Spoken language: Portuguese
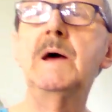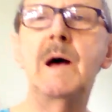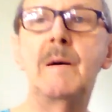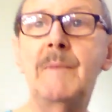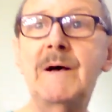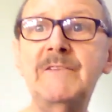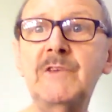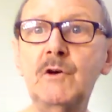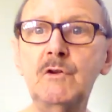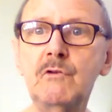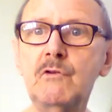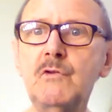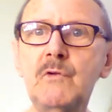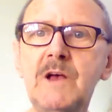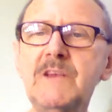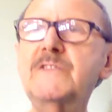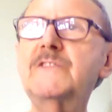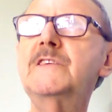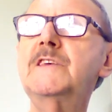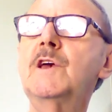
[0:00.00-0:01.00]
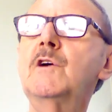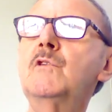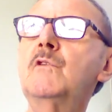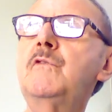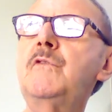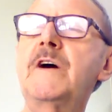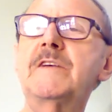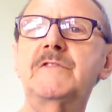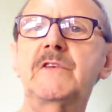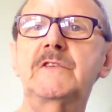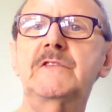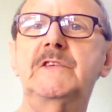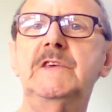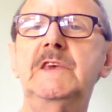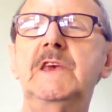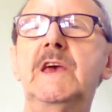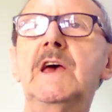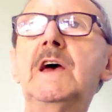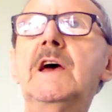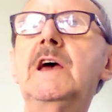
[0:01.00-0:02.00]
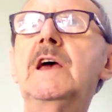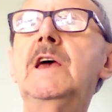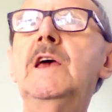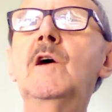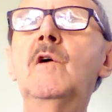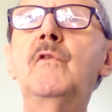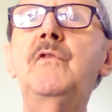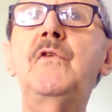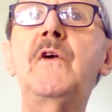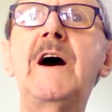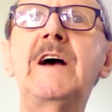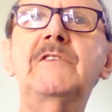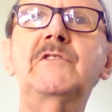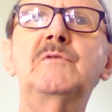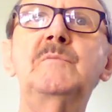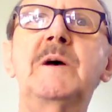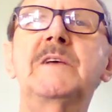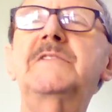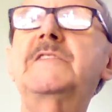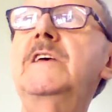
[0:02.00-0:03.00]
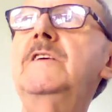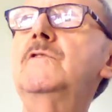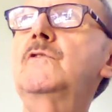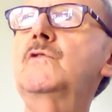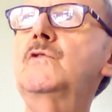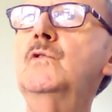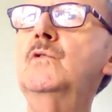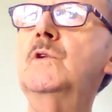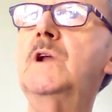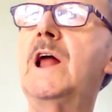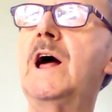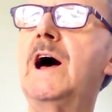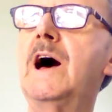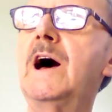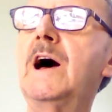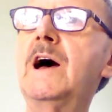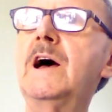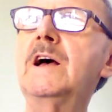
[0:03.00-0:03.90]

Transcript: Mas eu não sou assim, eu não faço assim. Eu faço uma censura